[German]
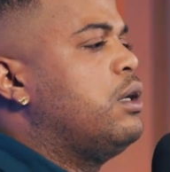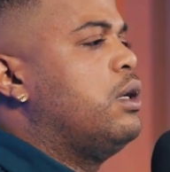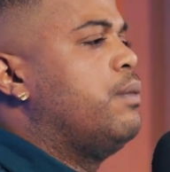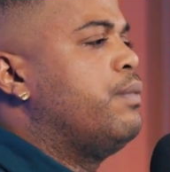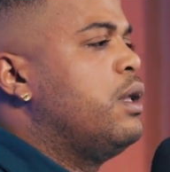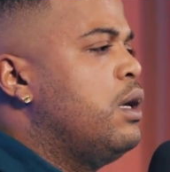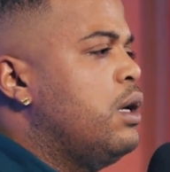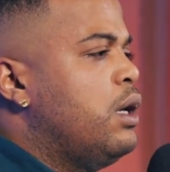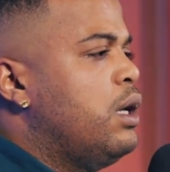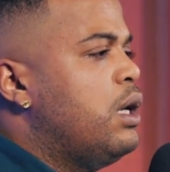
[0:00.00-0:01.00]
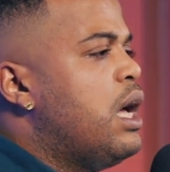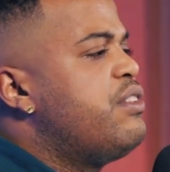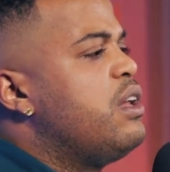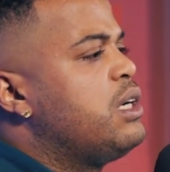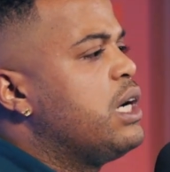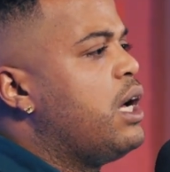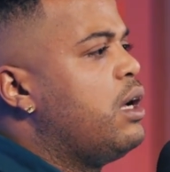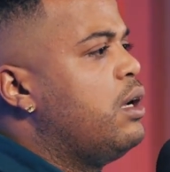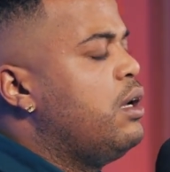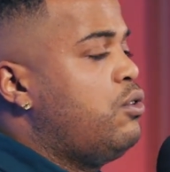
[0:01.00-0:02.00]
ähm, SLK.
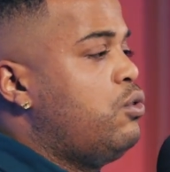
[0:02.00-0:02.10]
Ich